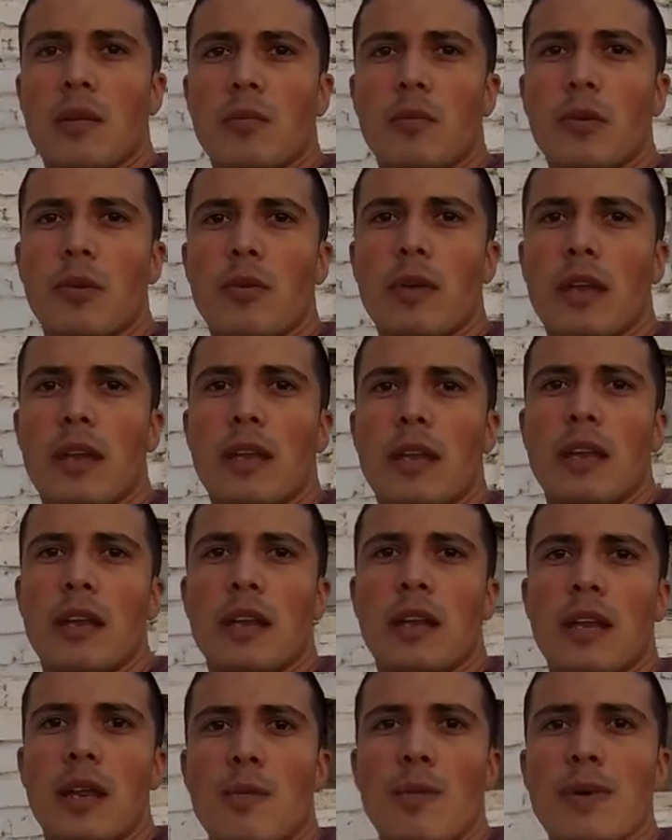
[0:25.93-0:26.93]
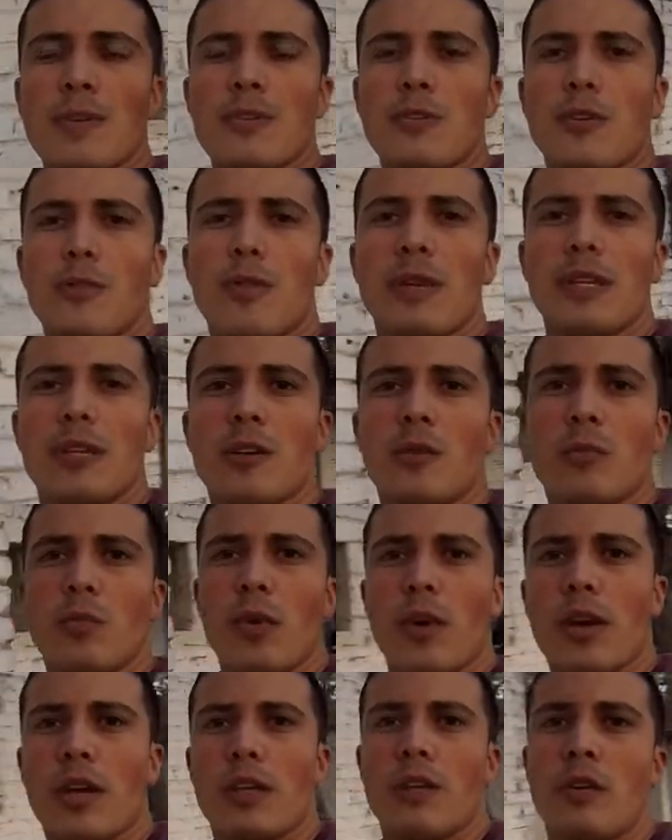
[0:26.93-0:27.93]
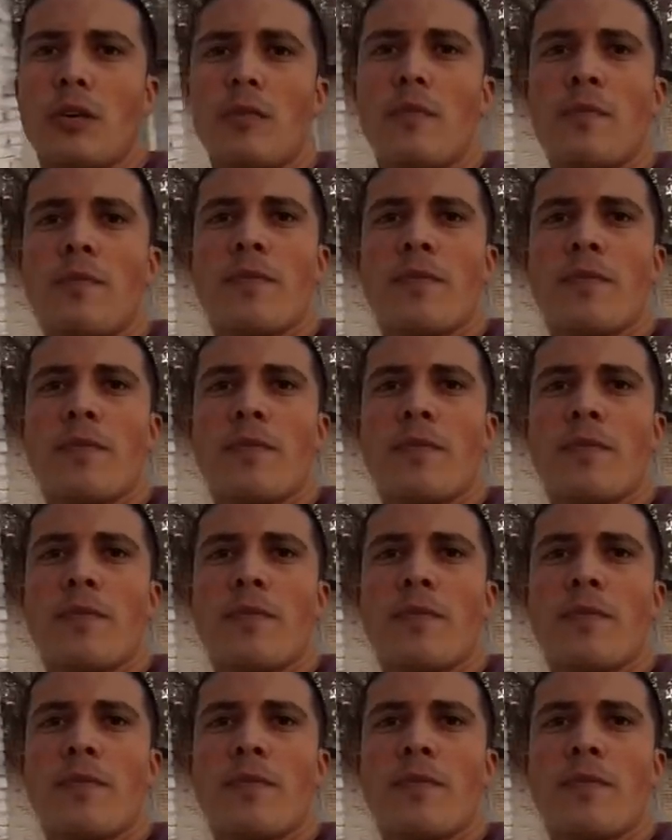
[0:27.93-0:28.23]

Muy bien, les paso a comentar un poquito.